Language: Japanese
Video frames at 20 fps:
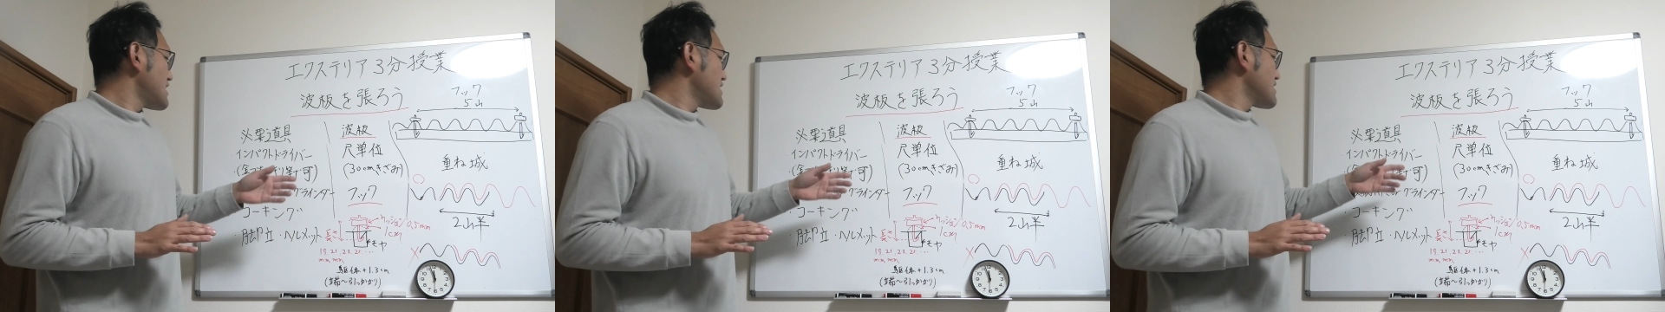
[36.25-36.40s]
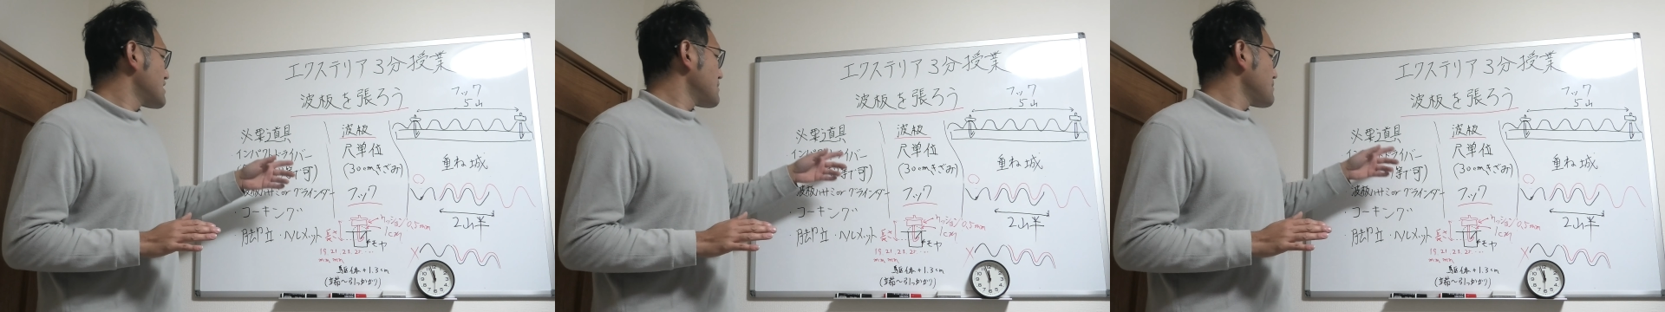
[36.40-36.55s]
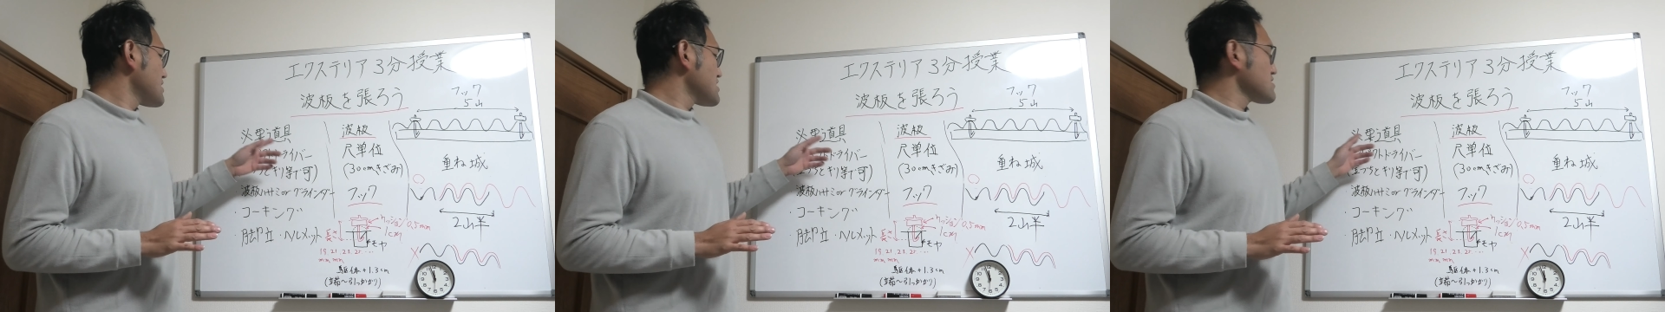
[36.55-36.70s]
れ
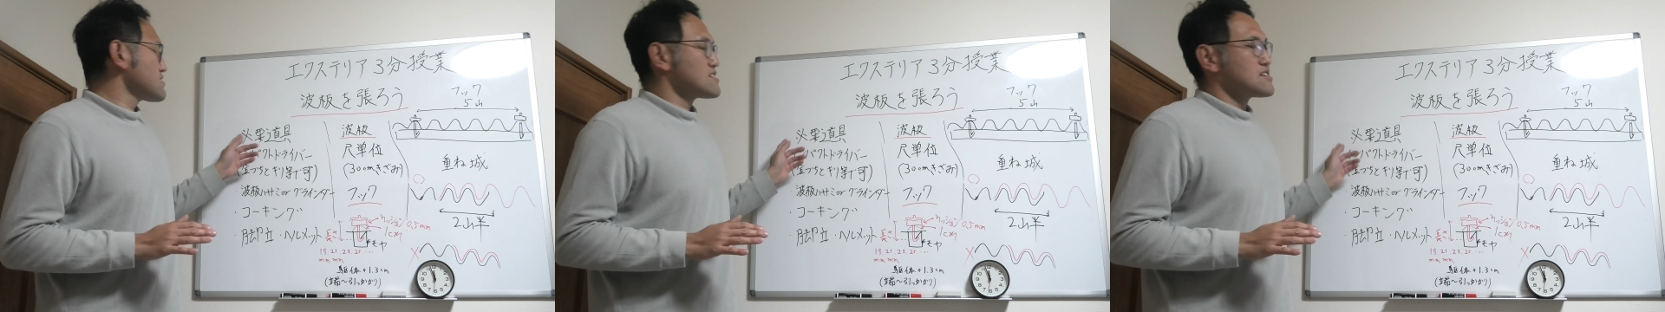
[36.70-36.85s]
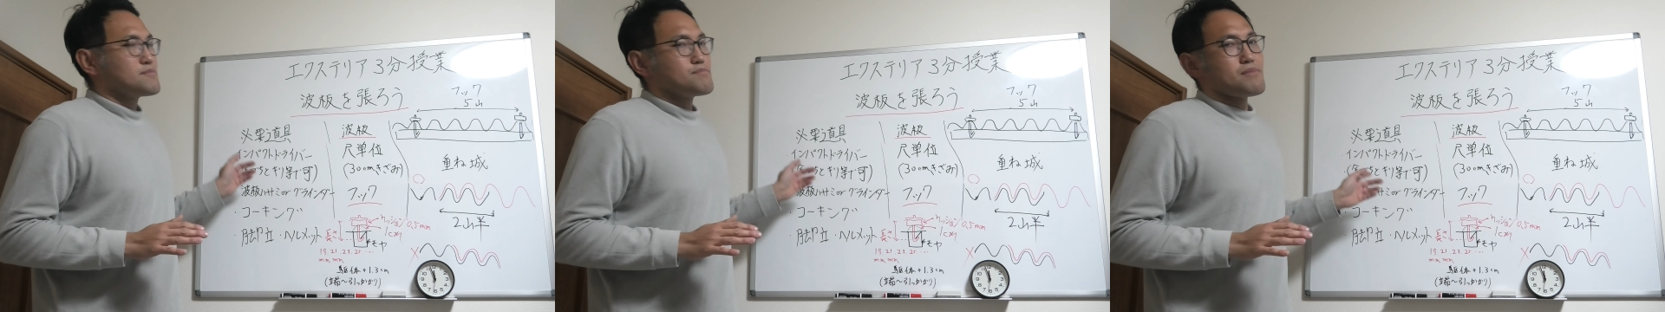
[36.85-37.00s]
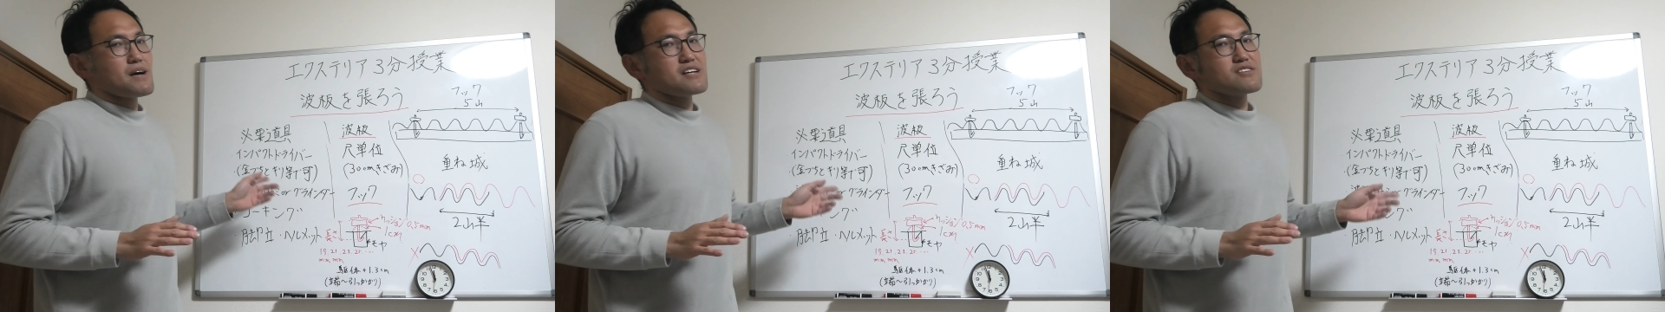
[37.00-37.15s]
ています
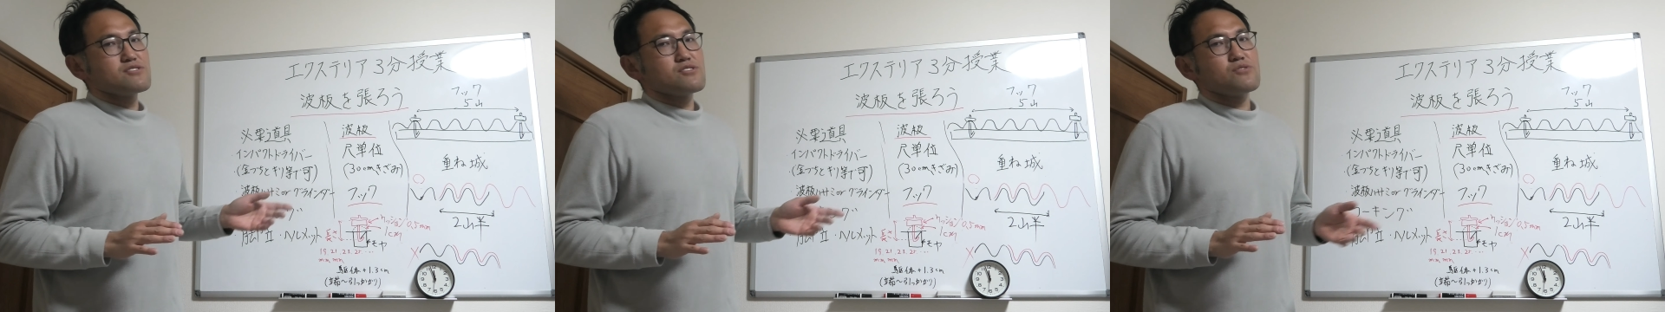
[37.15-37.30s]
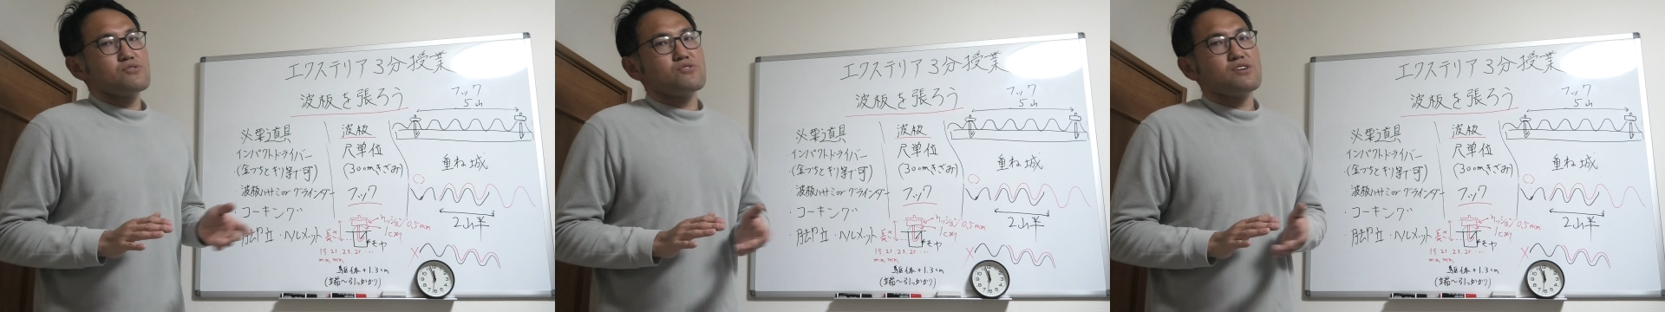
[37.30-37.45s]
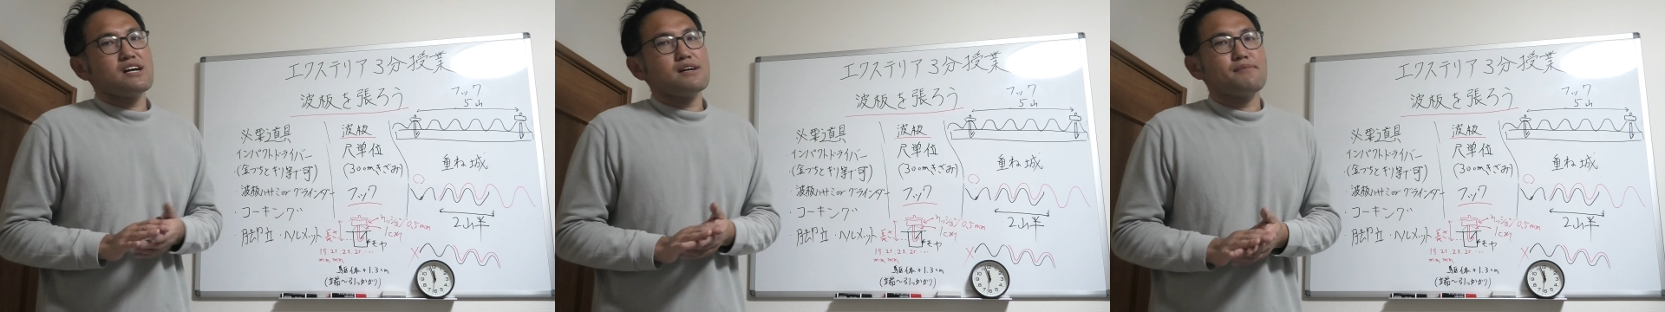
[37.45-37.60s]

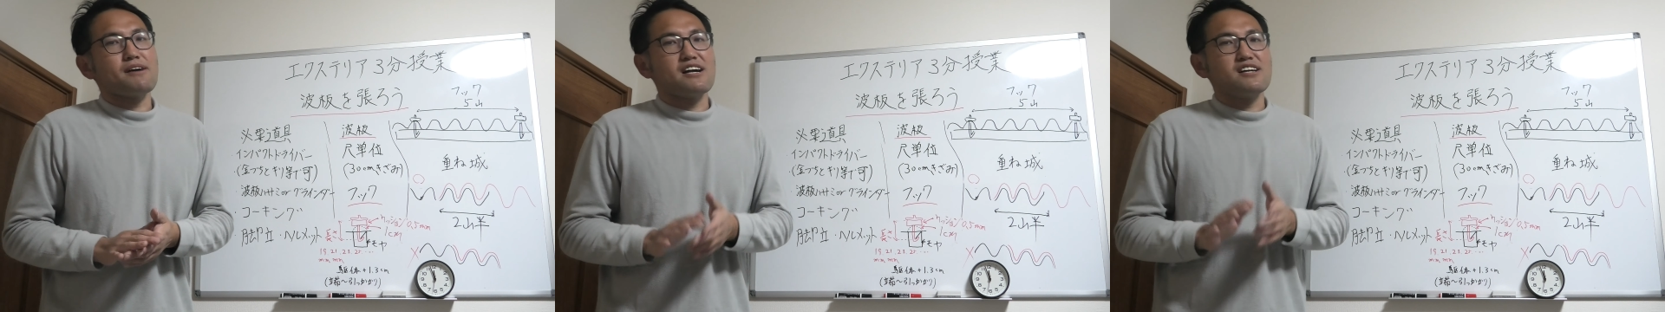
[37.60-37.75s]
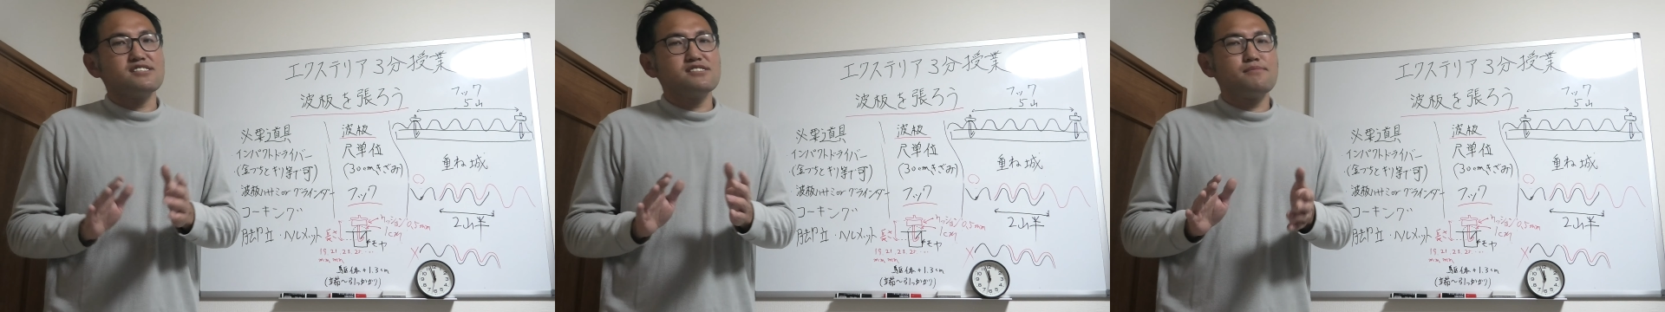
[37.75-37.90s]
インパクトドライバー、